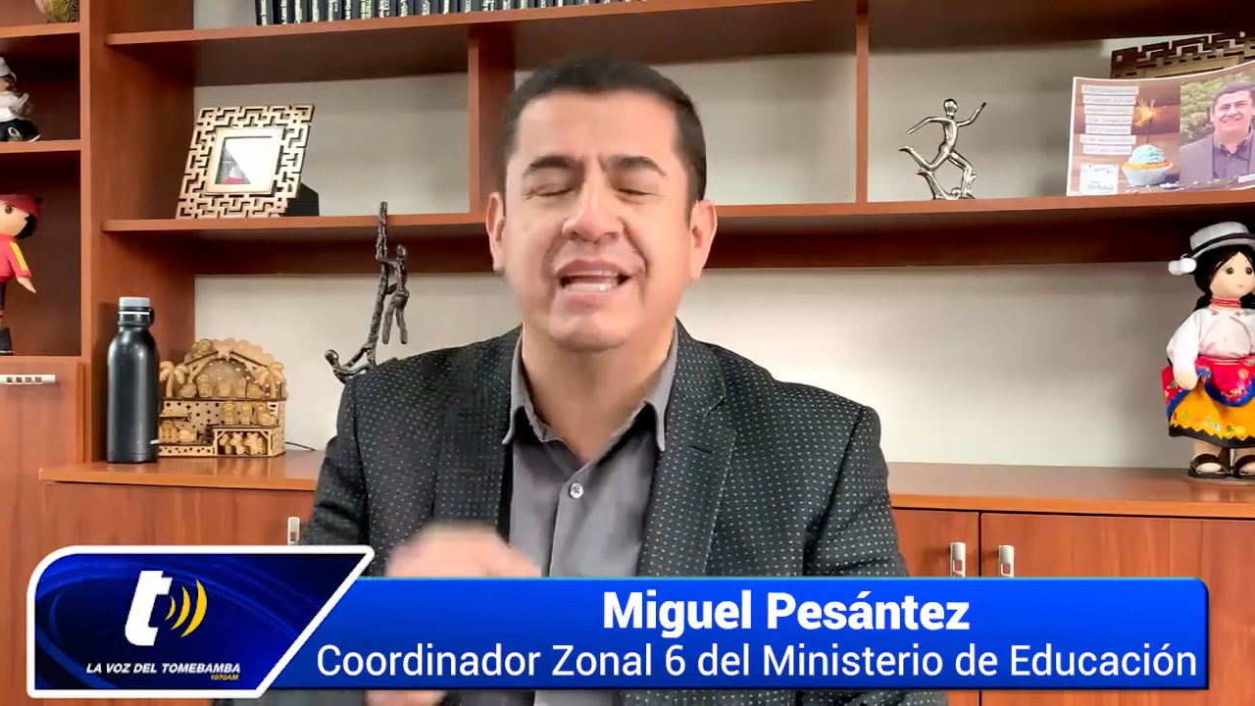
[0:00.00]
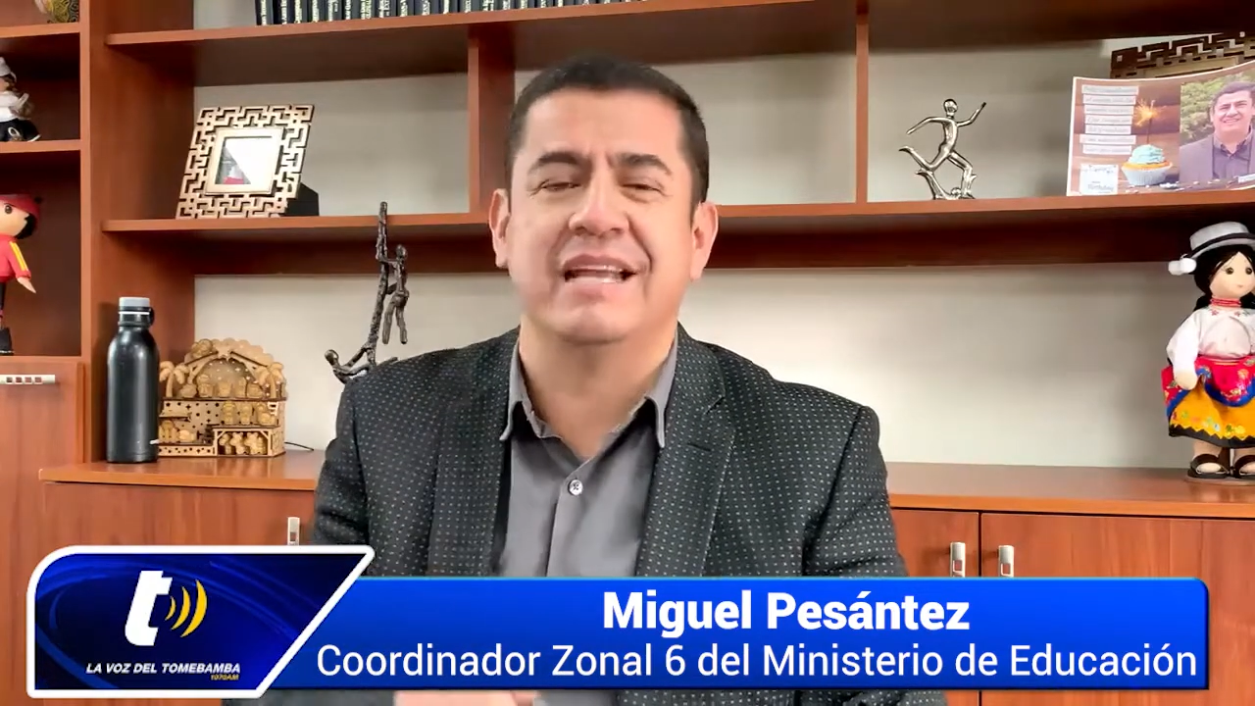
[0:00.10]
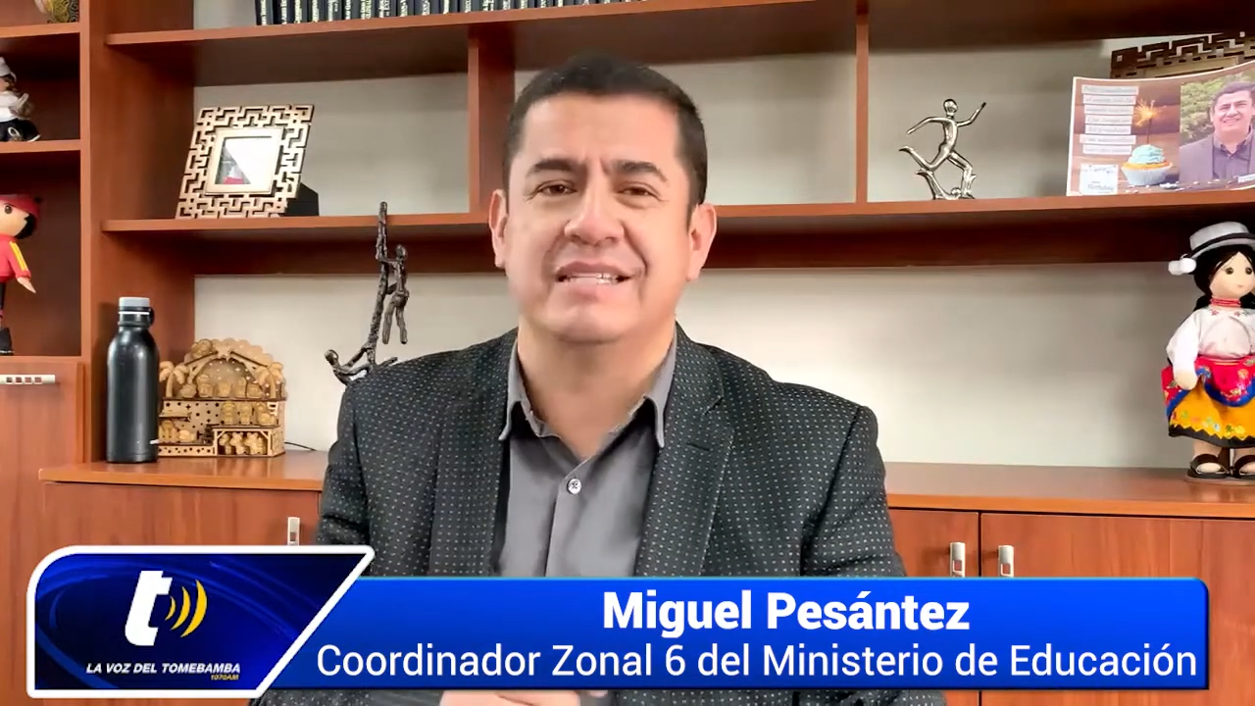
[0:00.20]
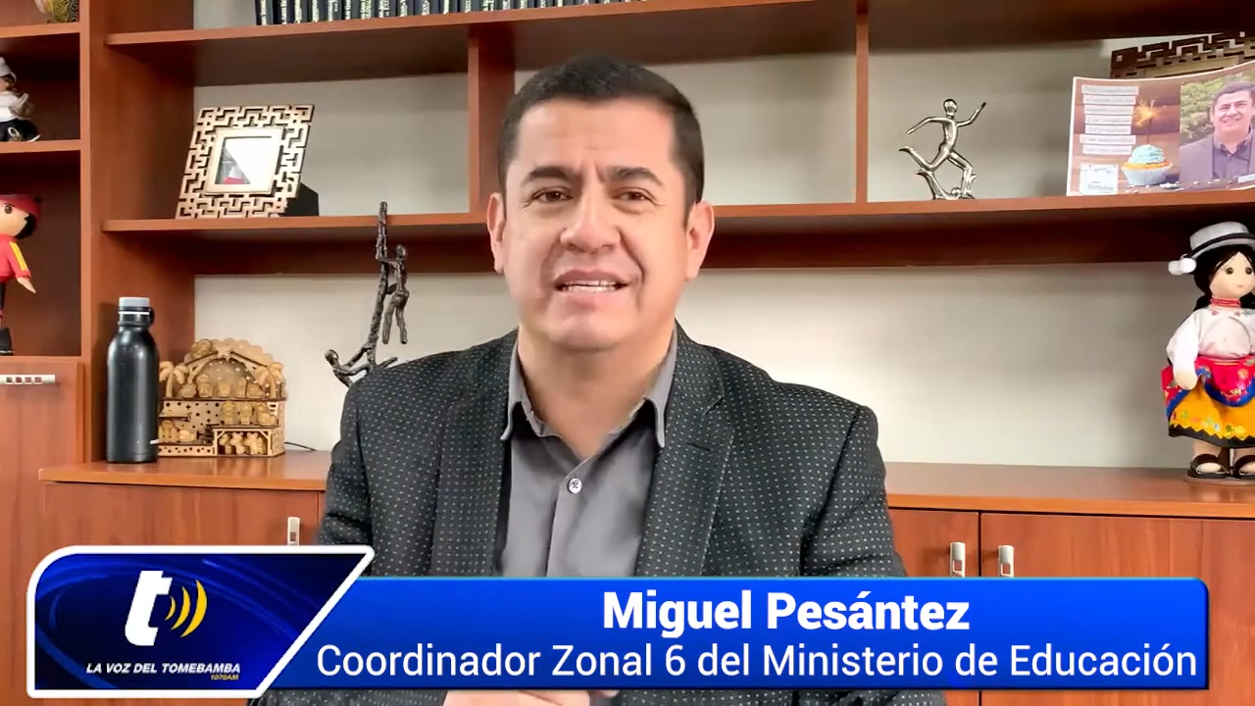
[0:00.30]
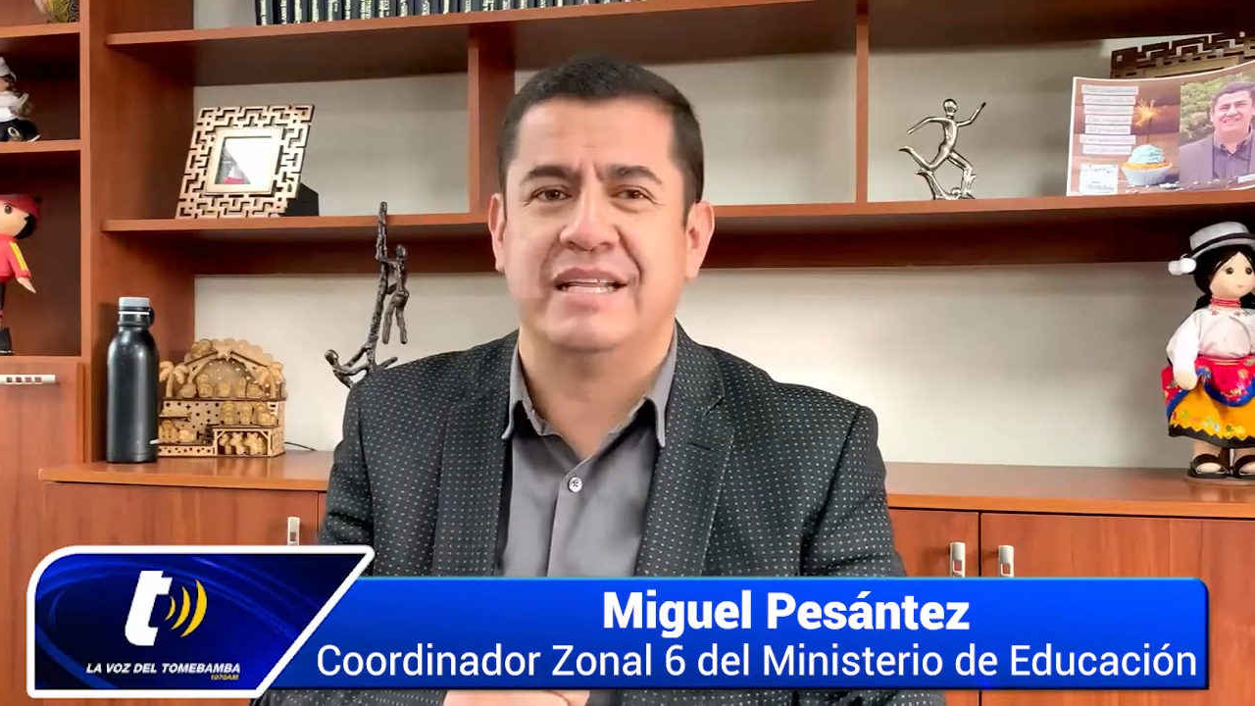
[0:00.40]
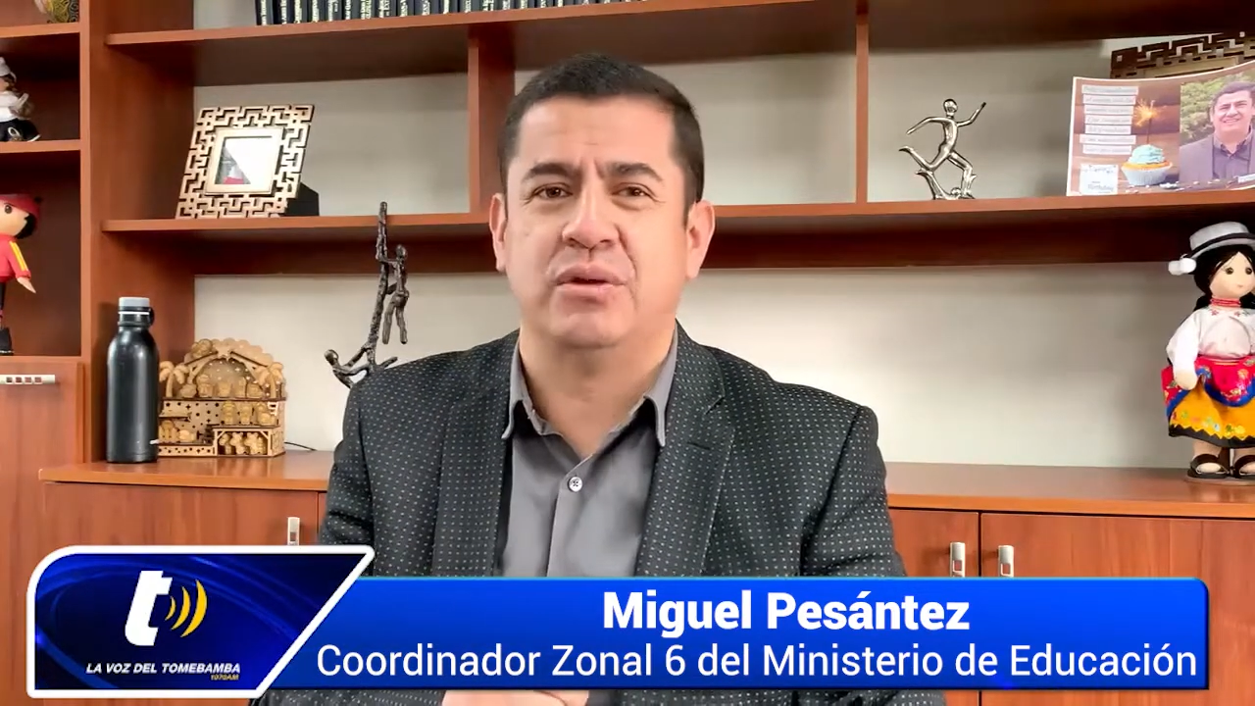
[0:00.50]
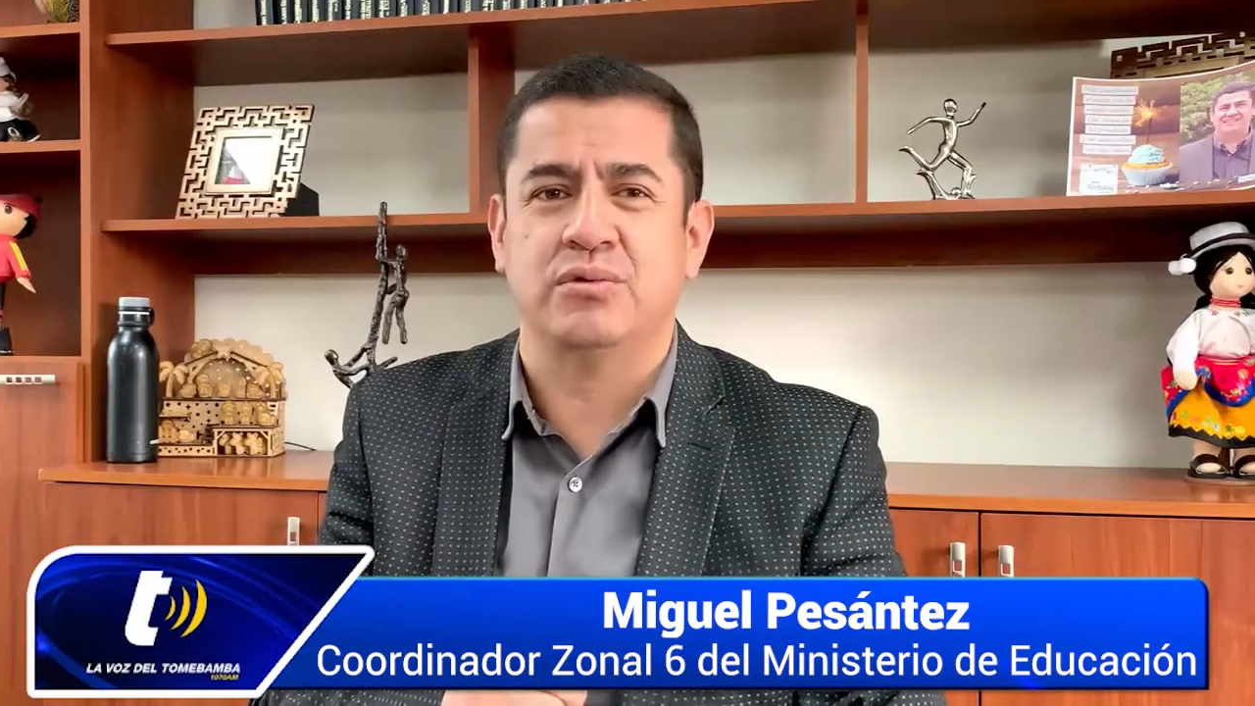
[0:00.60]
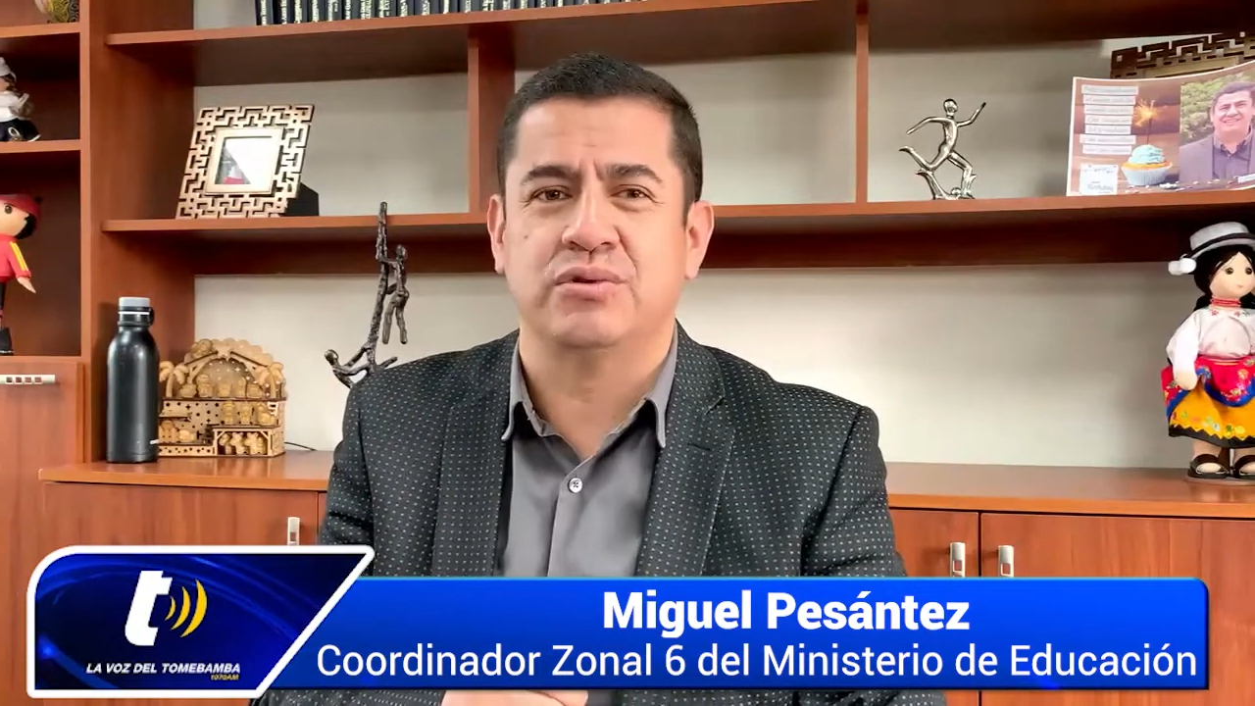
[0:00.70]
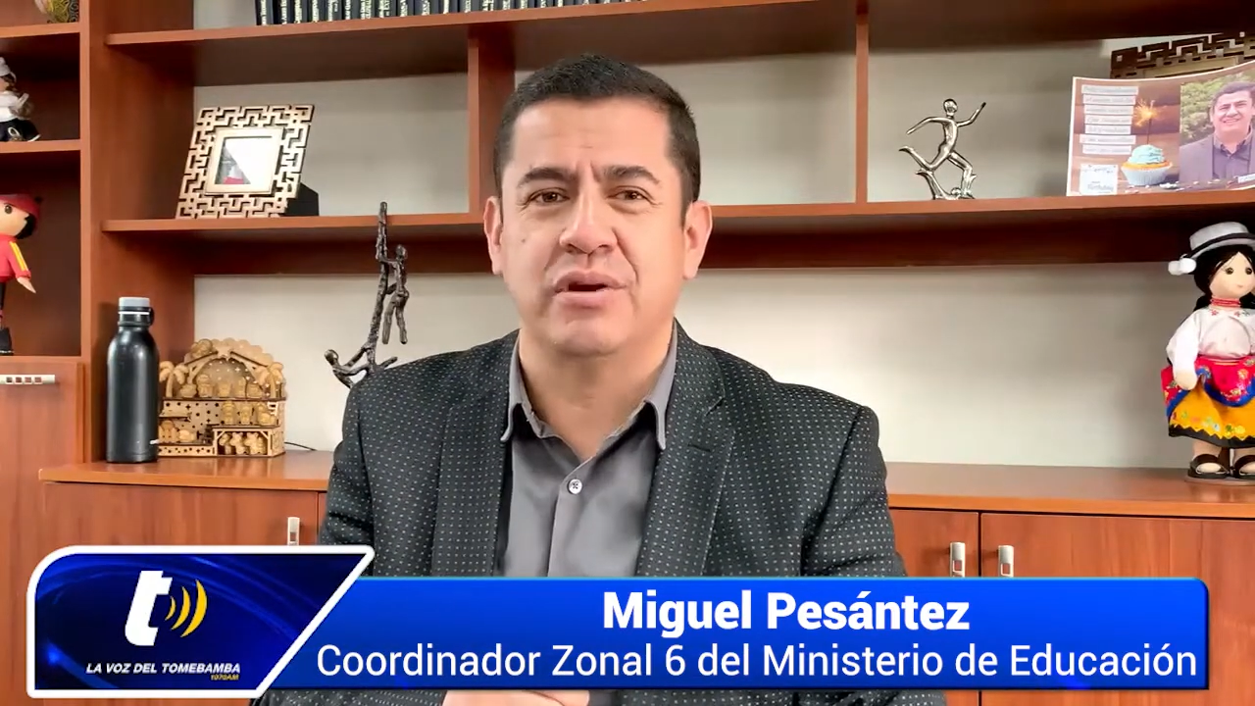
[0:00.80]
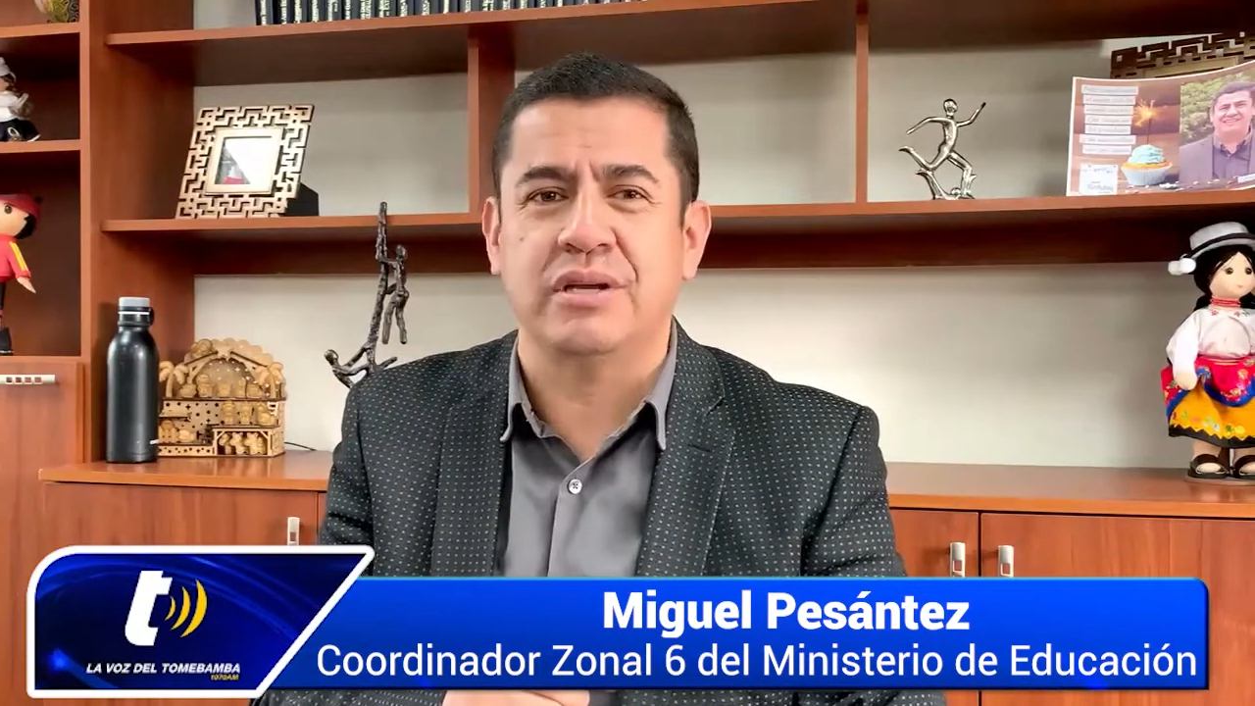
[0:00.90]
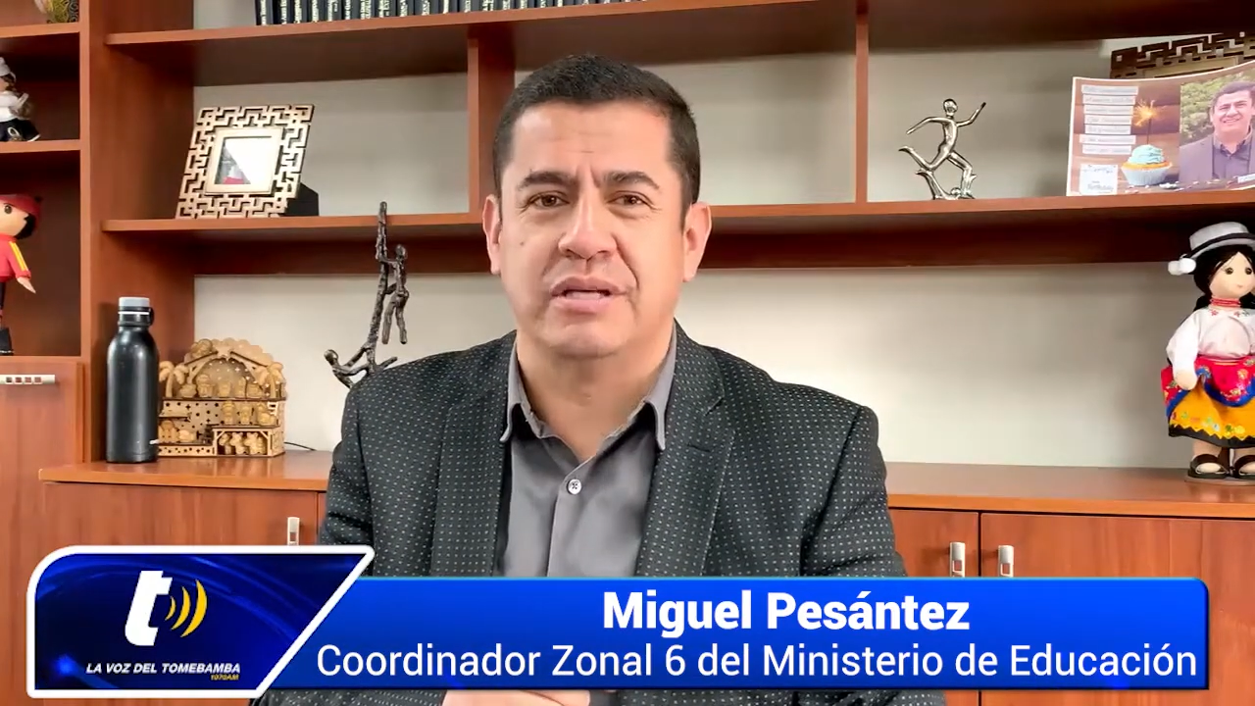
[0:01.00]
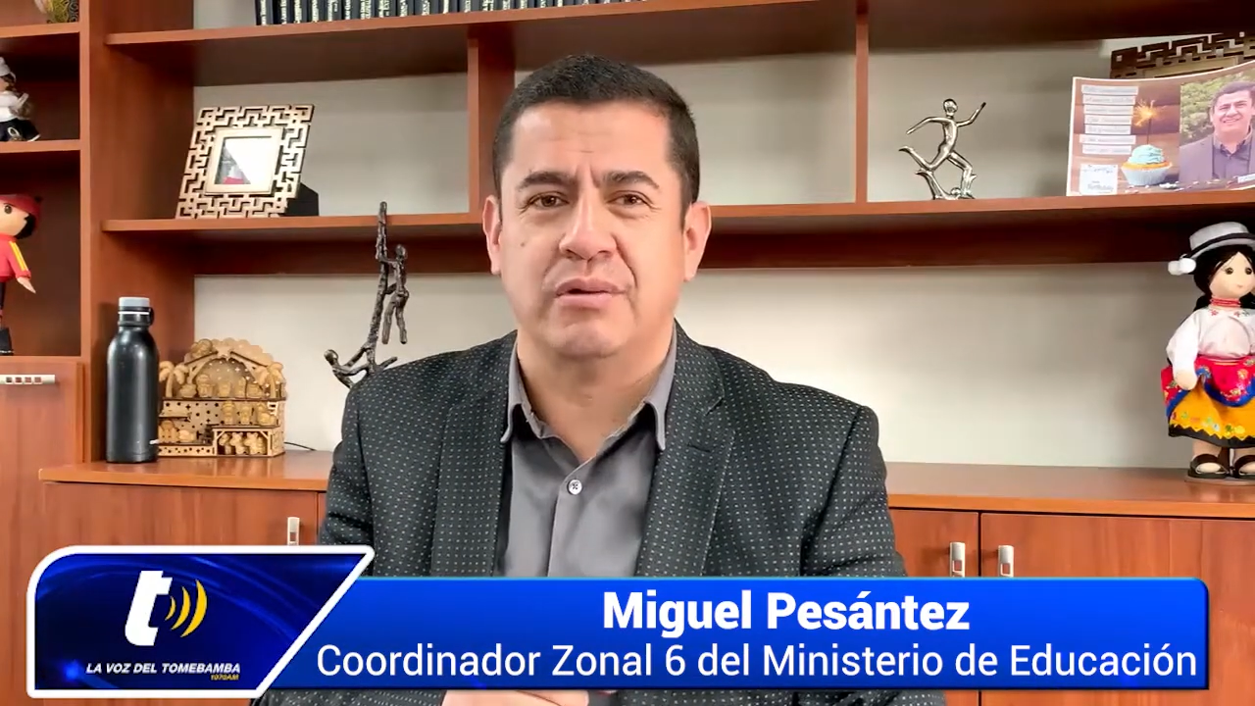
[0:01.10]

en las instituciones